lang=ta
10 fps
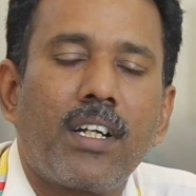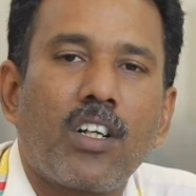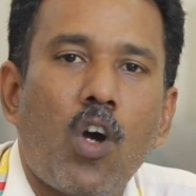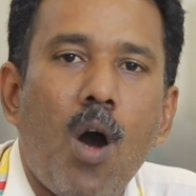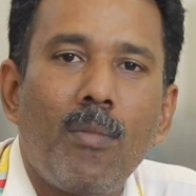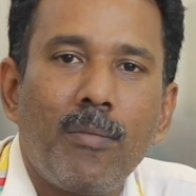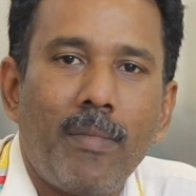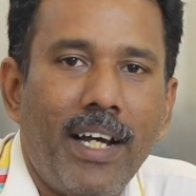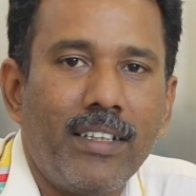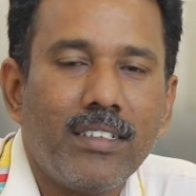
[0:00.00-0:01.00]
ஃபார் அ காமன்
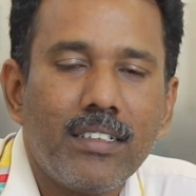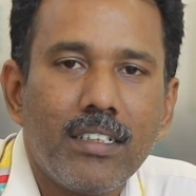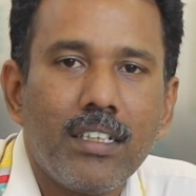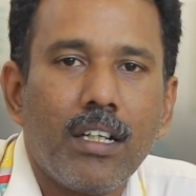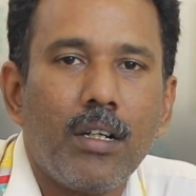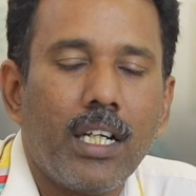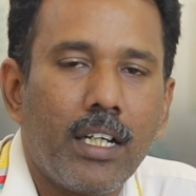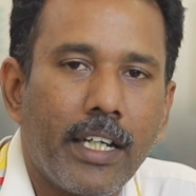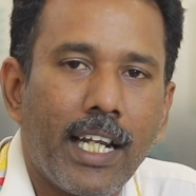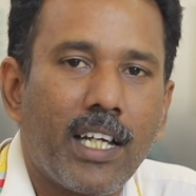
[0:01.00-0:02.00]
மேன்
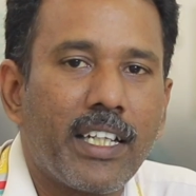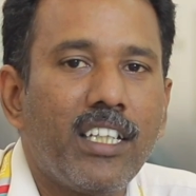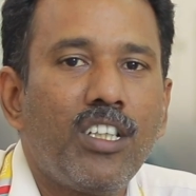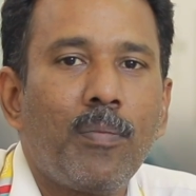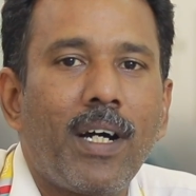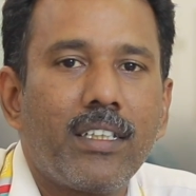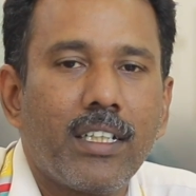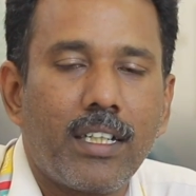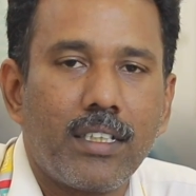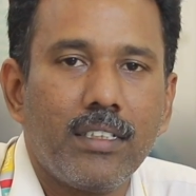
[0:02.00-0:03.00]
எல்லாரும்
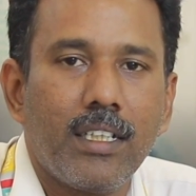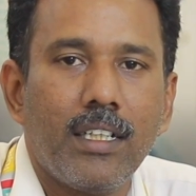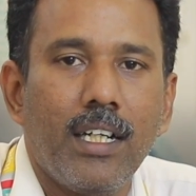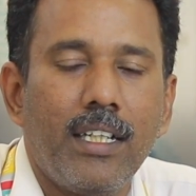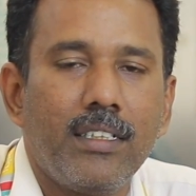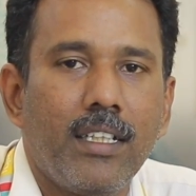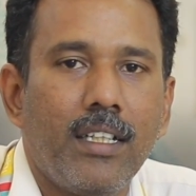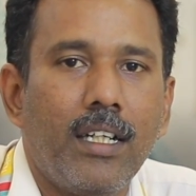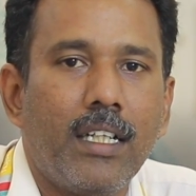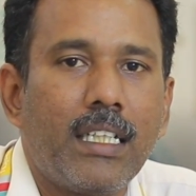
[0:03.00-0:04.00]
எதிர்பார்த்துக்கிட்டு இருந்த அந்த
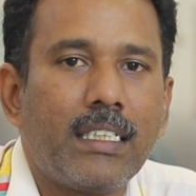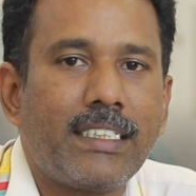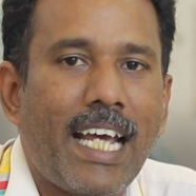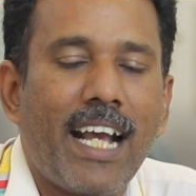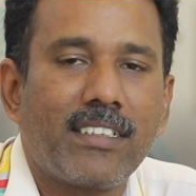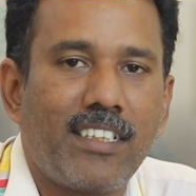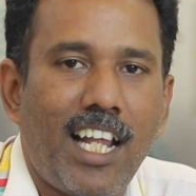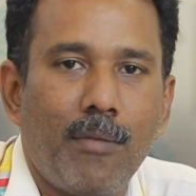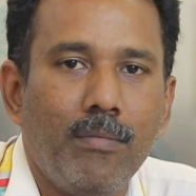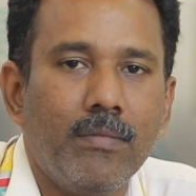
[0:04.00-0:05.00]
டேக்ஸ்
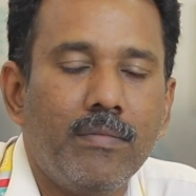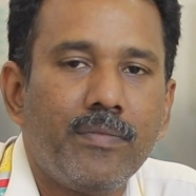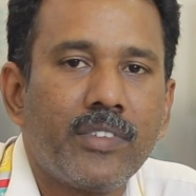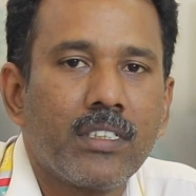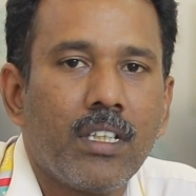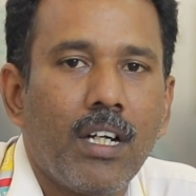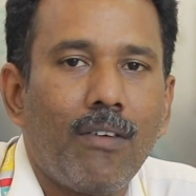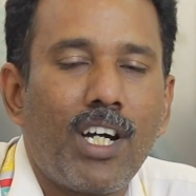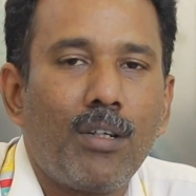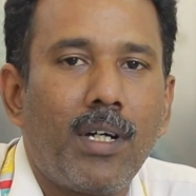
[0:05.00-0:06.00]
ஸ்லாப்
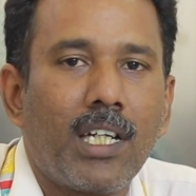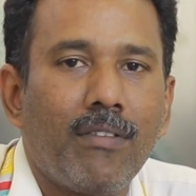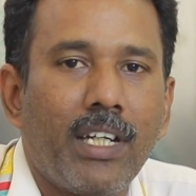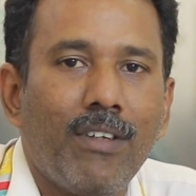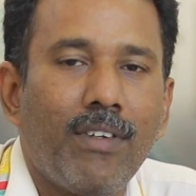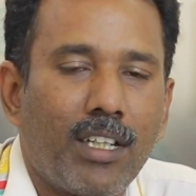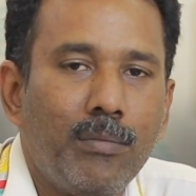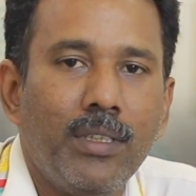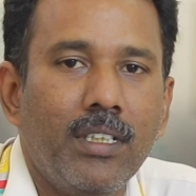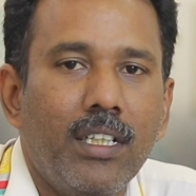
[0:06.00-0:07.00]
வருமான வரி
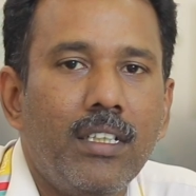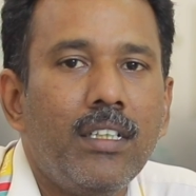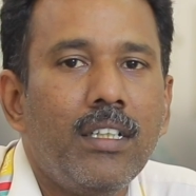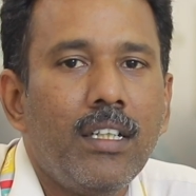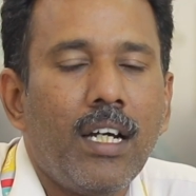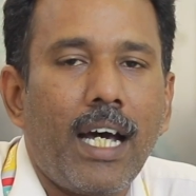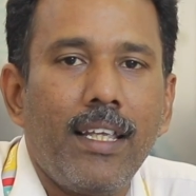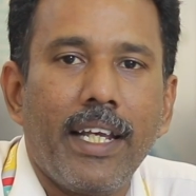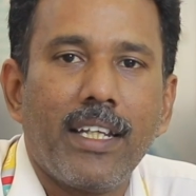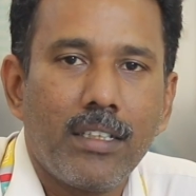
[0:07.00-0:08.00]
வரம்பு
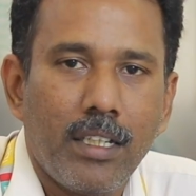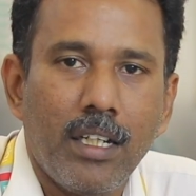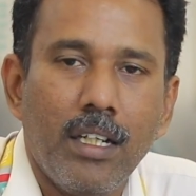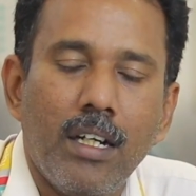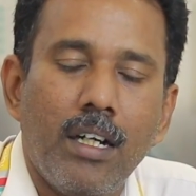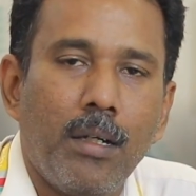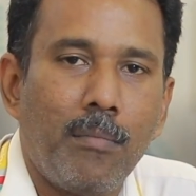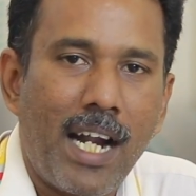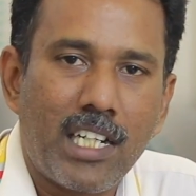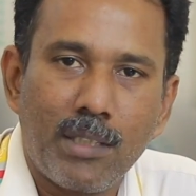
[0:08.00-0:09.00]
அதில் எந்த
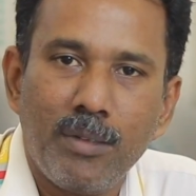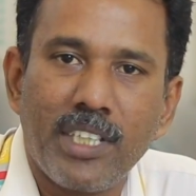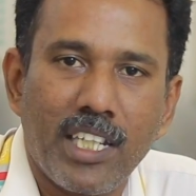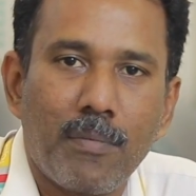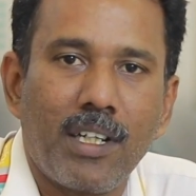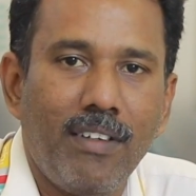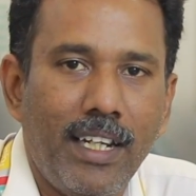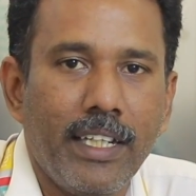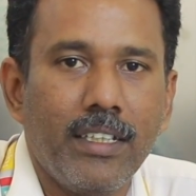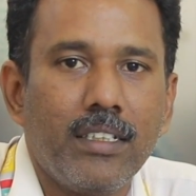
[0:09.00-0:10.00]
மாற்றமும்
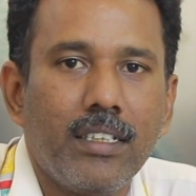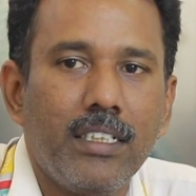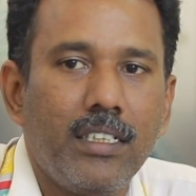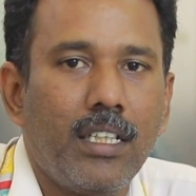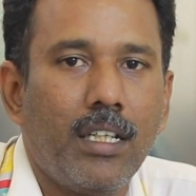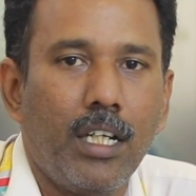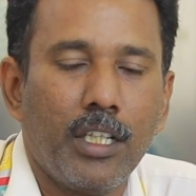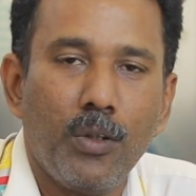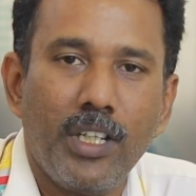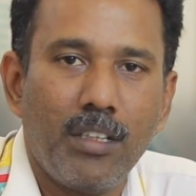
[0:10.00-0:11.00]
செய்யப்படவில்லை இந்த
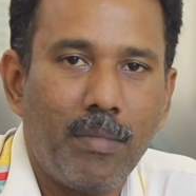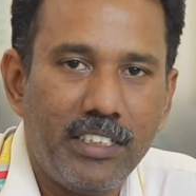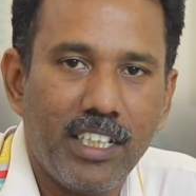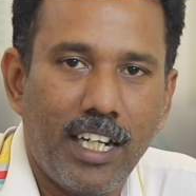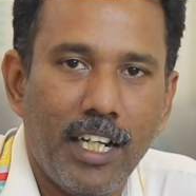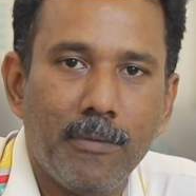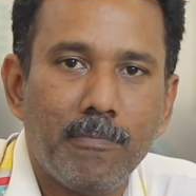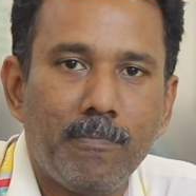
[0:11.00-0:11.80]
யூனியன் பட்ஜெட்டில்